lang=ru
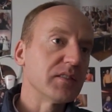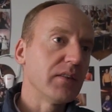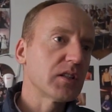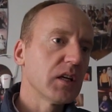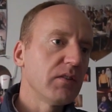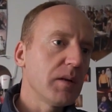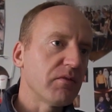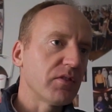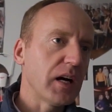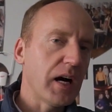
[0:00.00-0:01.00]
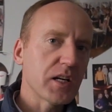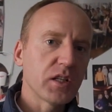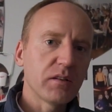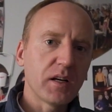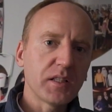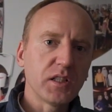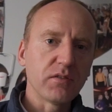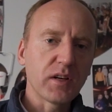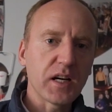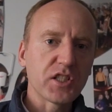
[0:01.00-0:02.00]
В советское время в каждой
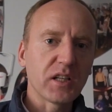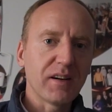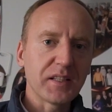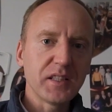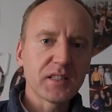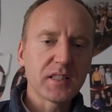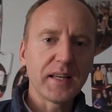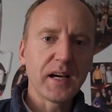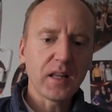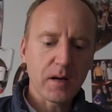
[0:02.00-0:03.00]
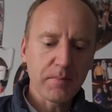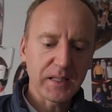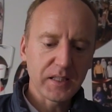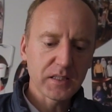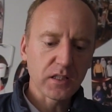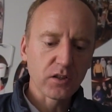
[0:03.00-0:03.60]
квартире, в каждой квартире стоял абонентский